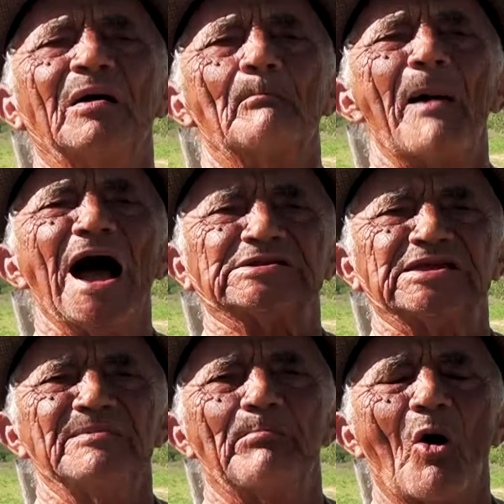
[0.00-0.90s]

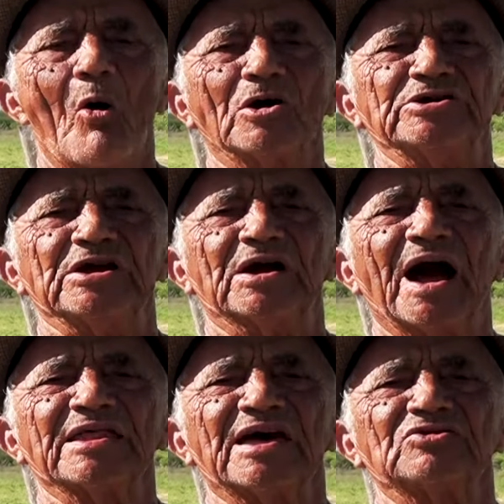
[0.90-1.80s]
Martim Borges,
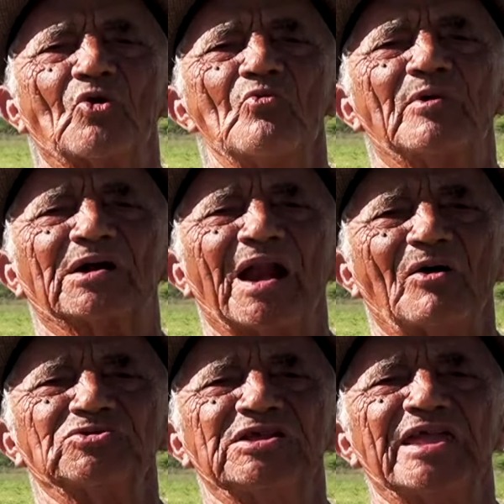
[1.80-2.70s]
casado com
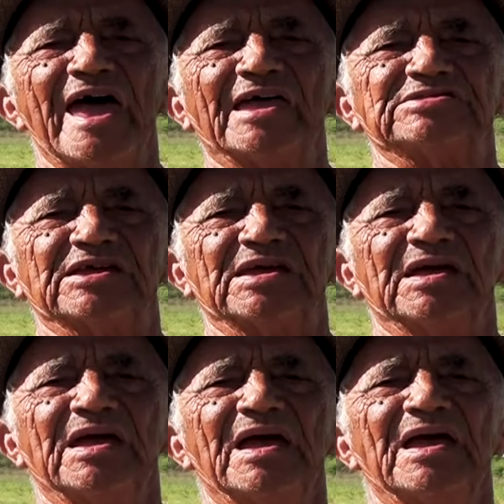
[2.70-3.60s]
Claudinete.
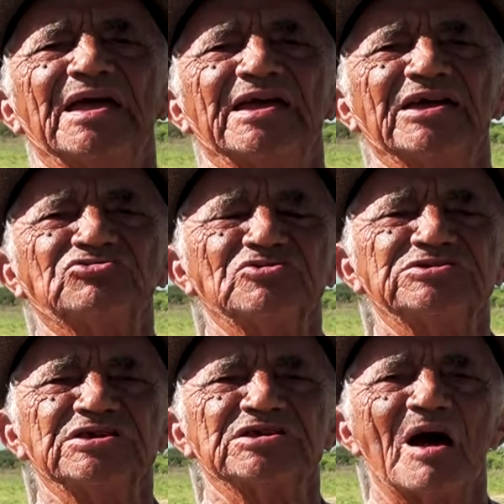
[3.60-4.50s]
Sim. Isso
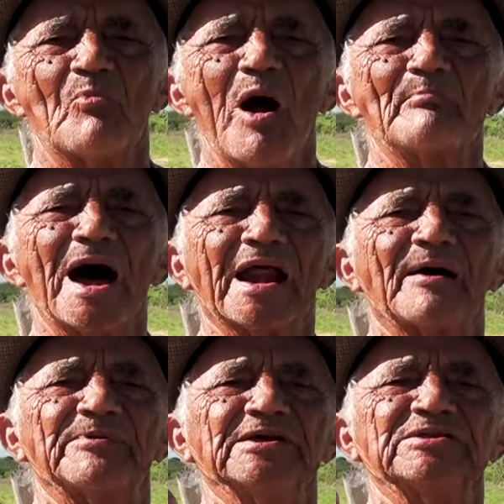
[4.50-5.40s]
se chama uma
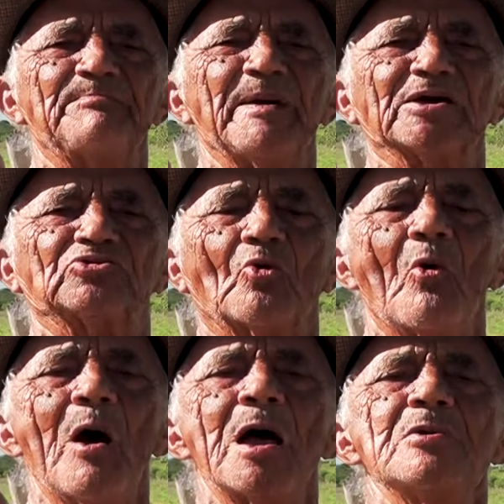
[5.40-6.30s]
maravilha de
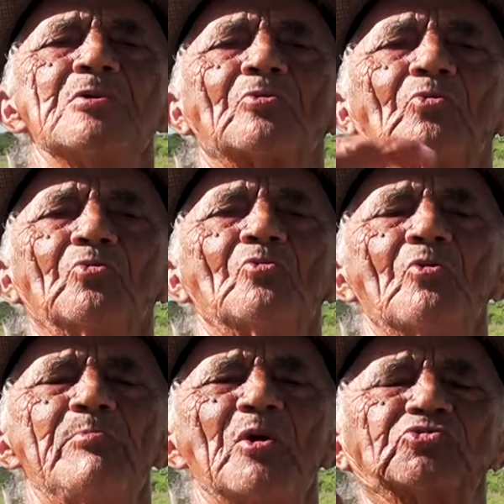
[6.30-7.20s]
pessoa com
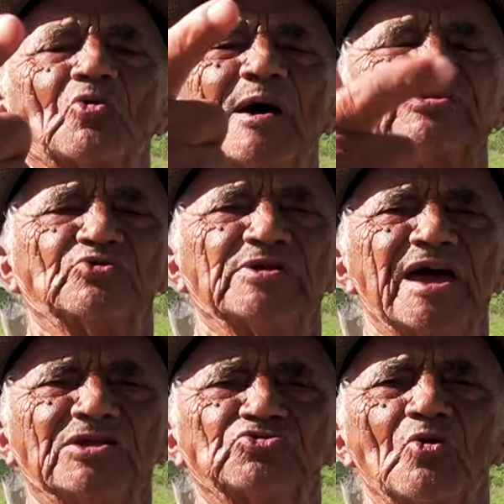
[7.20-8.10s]
os meus quatro
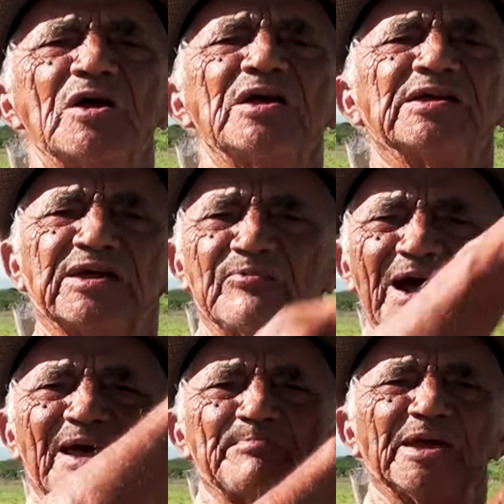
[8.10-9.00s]
netos, que
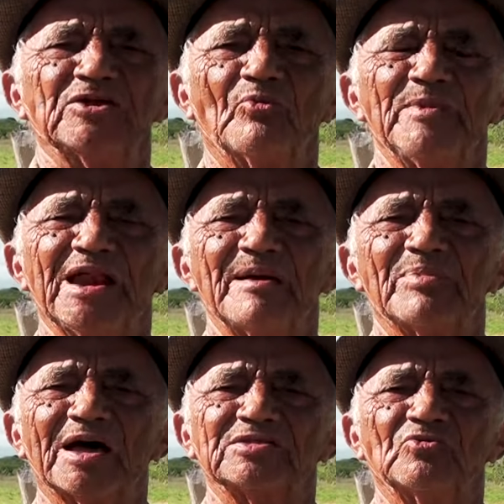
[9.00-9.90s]
vale a pena eu me
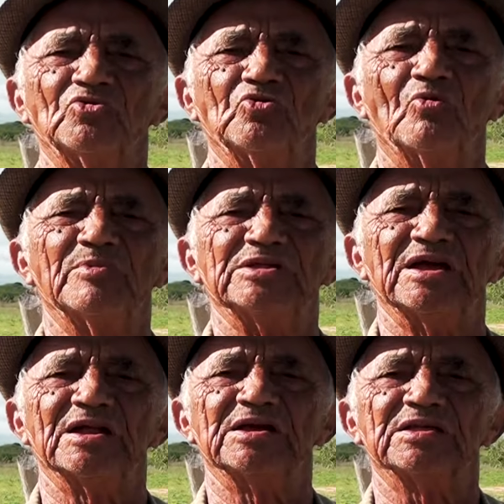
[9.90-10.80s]
lembrar do nome
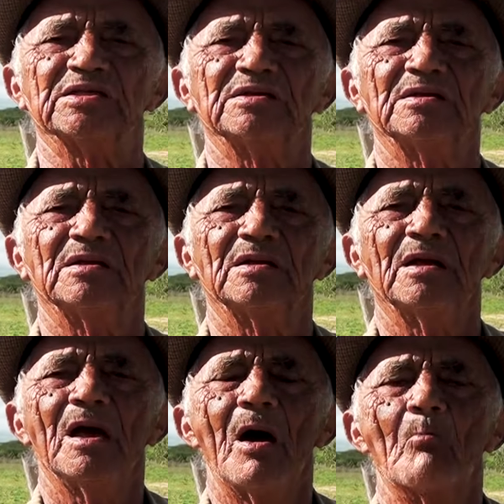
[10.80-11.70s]
deles. Mora
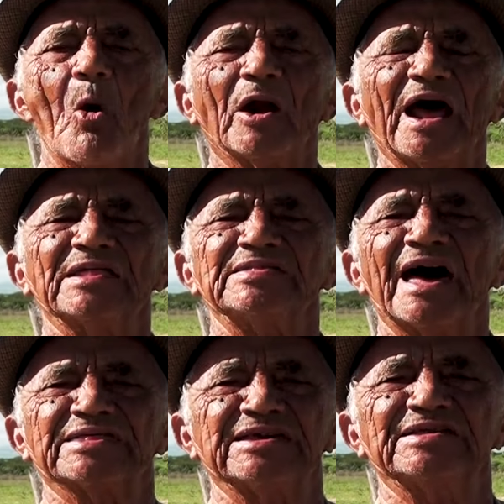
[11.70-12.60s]
onde eles? Mora
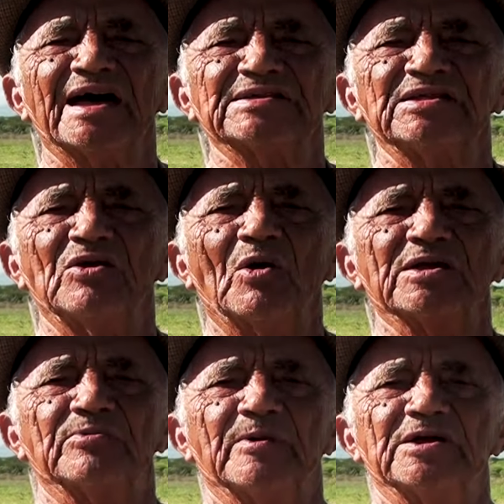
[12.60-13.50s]
na cidade de
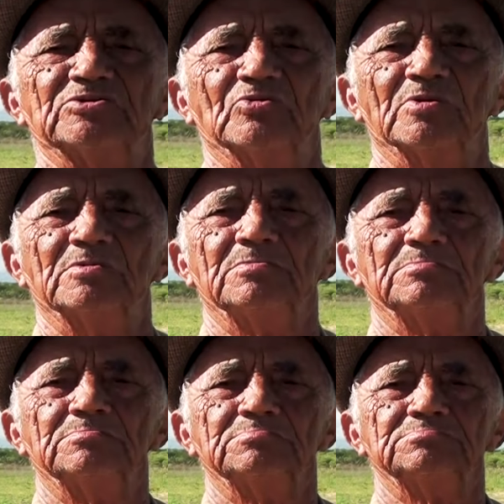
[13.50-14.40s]
Olivedo.
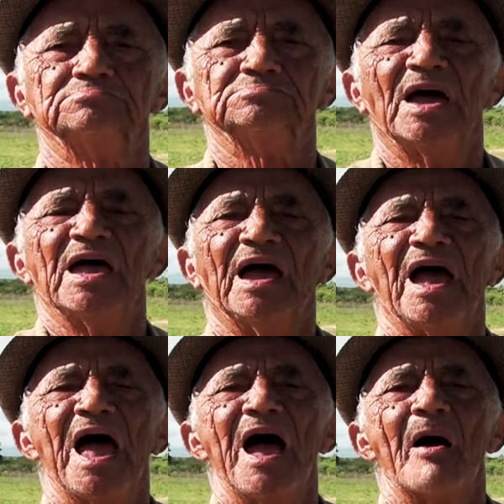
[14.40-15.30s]
Diga o nome deles
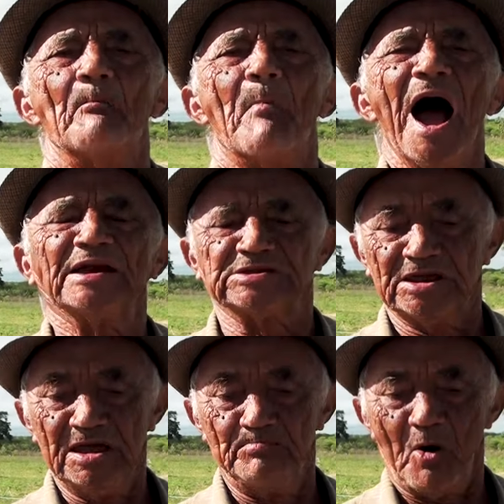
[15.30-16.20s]
aí.
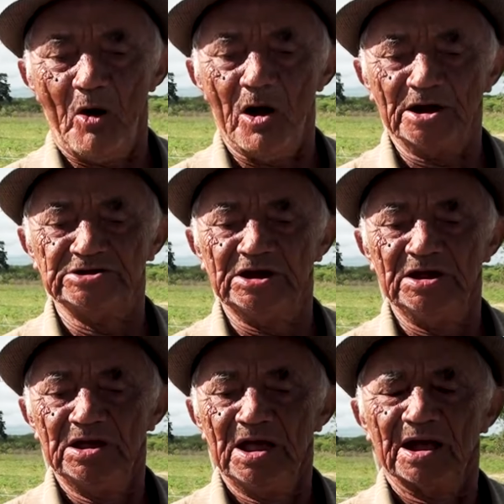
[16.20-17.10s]
Martim Borges,
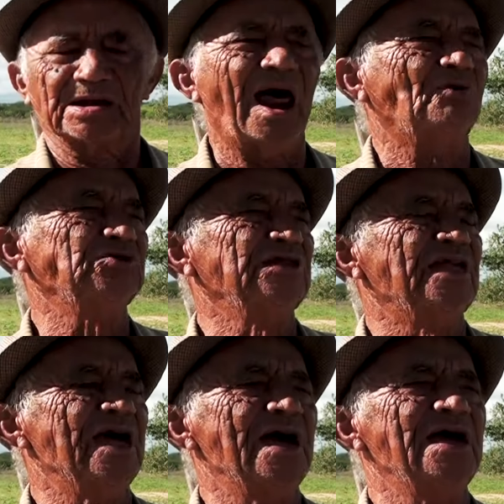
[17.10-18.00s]

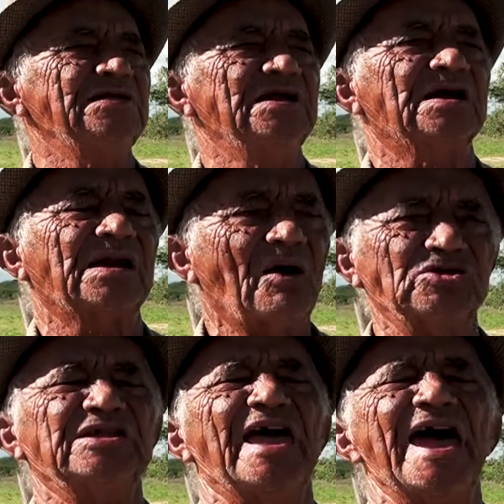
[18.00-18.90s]
Claudineide,
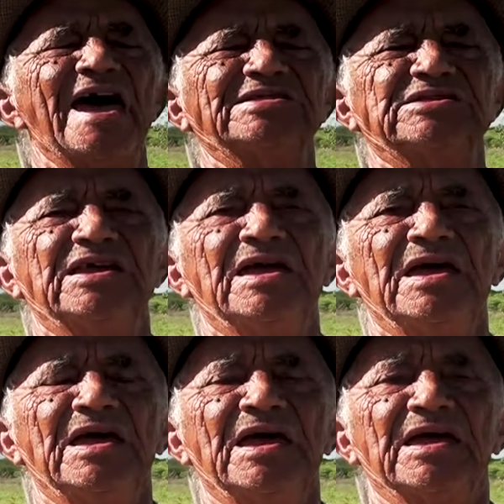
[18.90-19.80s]
Claudinete
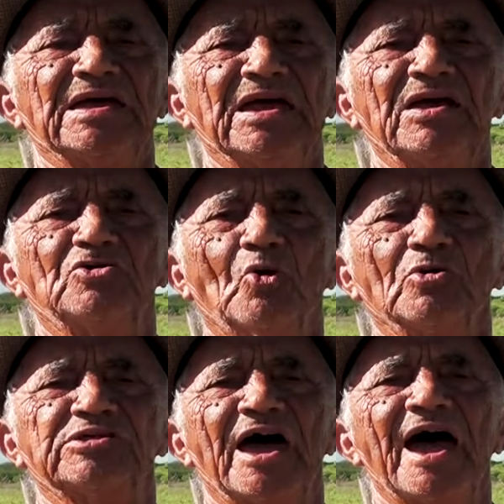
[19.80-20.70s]
e
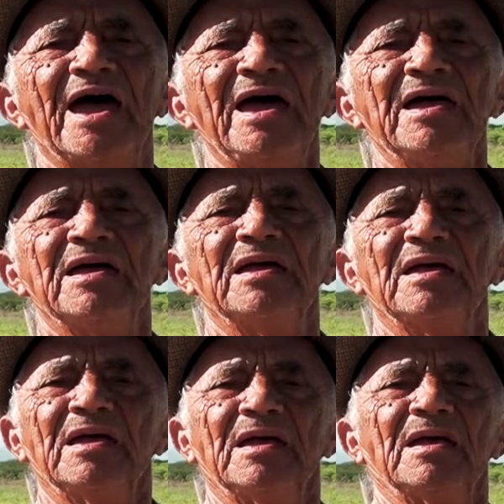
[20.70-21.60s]
José
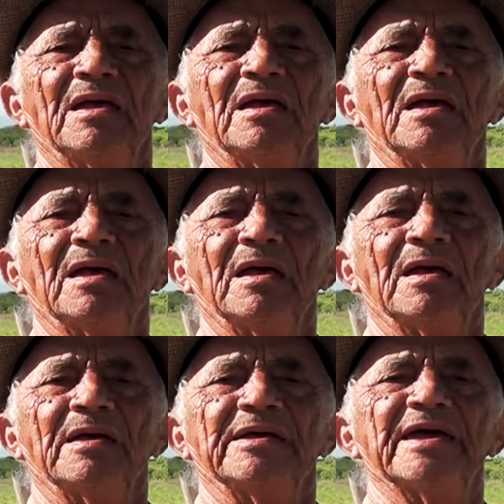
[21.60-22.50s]

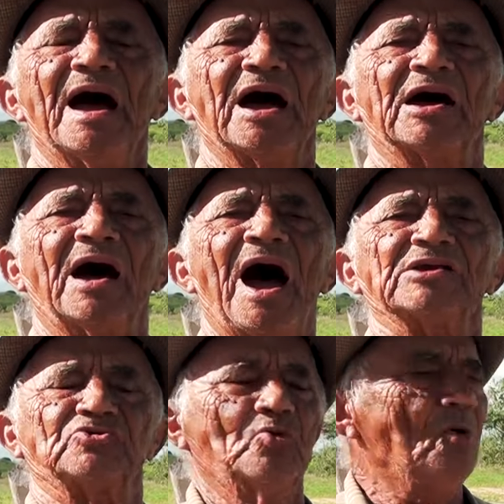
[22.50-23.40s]
e
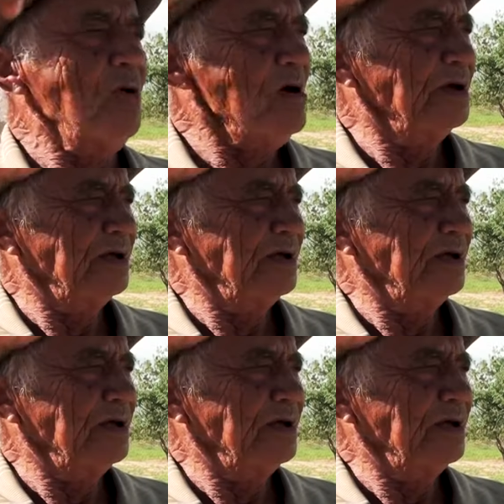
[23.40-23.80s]
Arthur